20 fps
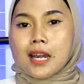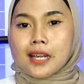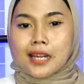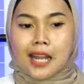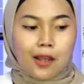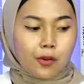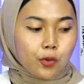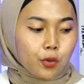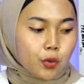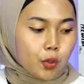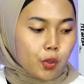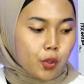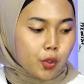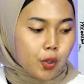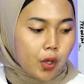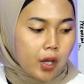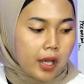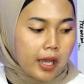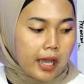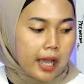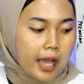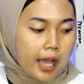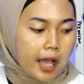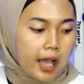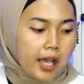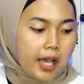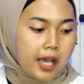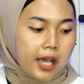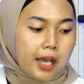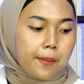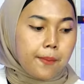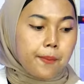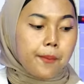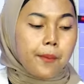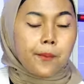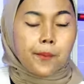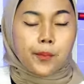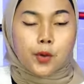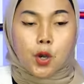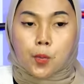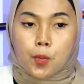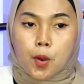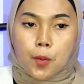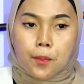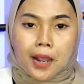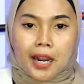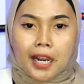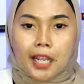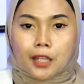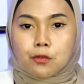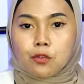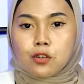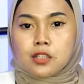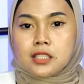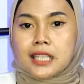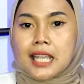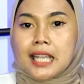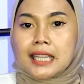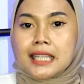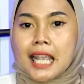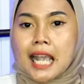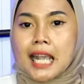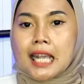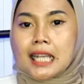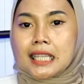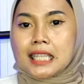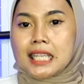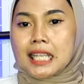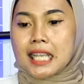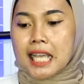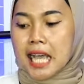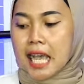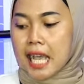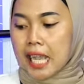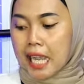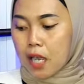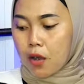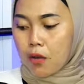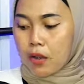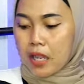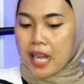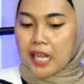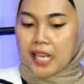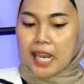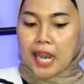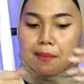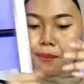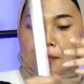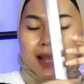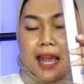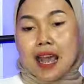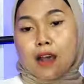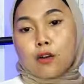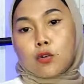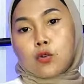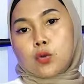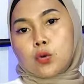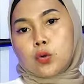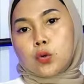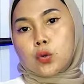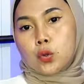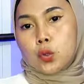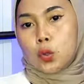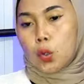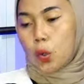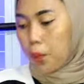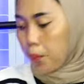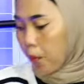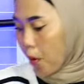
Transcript: Nah untuk uh, promo paket full set yang ketiga kalau kalian mau untuk